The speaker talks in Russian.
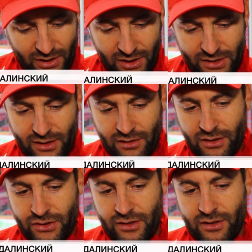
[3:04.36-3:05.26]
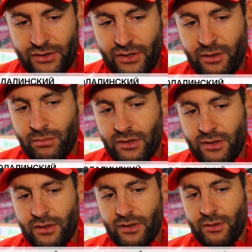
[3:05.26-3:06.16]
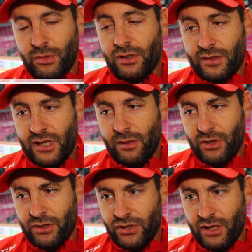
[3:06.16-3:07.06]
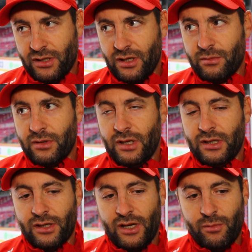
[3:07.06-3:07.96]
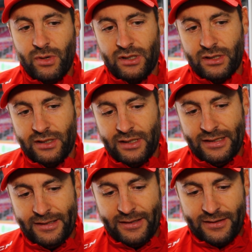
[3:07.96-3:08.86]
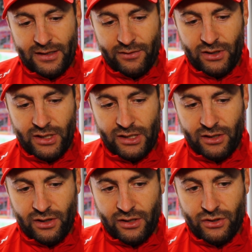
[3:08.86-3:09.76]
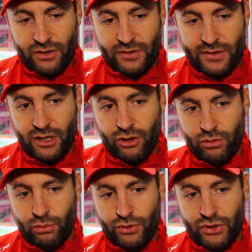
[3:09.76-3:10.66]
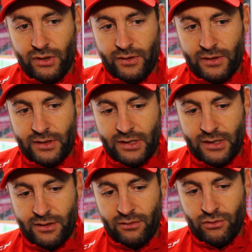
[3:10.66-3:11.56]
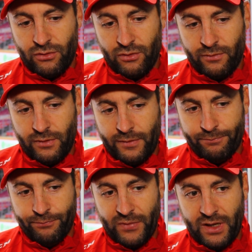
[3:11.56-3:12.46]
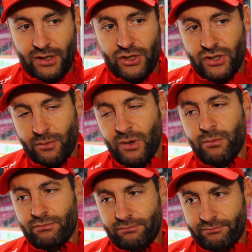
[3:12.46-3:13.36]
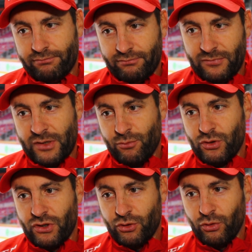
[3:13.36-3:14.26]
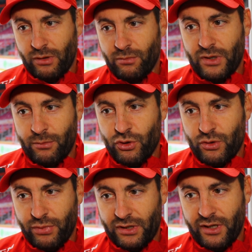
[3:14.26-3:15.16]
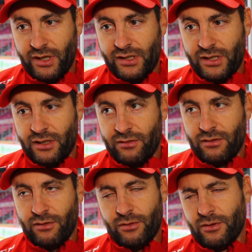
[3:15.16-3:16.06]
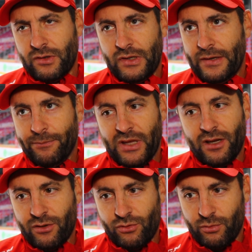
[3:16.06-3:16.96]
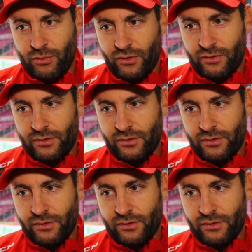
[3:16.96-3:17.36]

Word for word: кажется, это должны, должны ребята сами решать, как бы, да, это команда, наверное, они значит, знают лучше, а, но, конечно, мы, возможно, что-то мы и можем подкорректировать, но я не думаю.